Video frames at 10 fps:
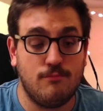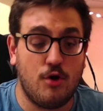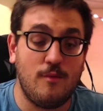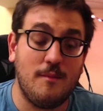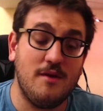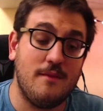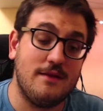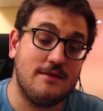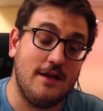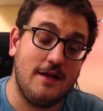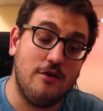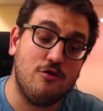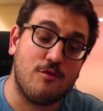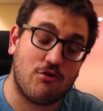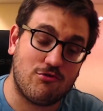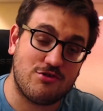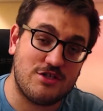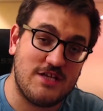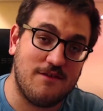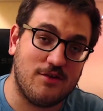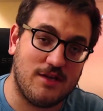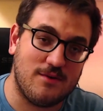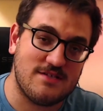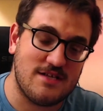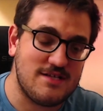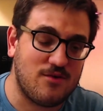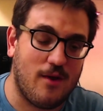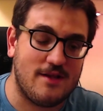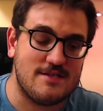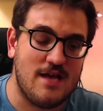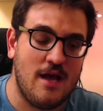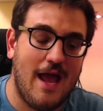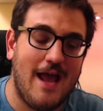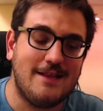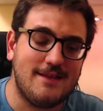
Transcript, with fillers: Probabilmente il numero successivo di questa sequenza è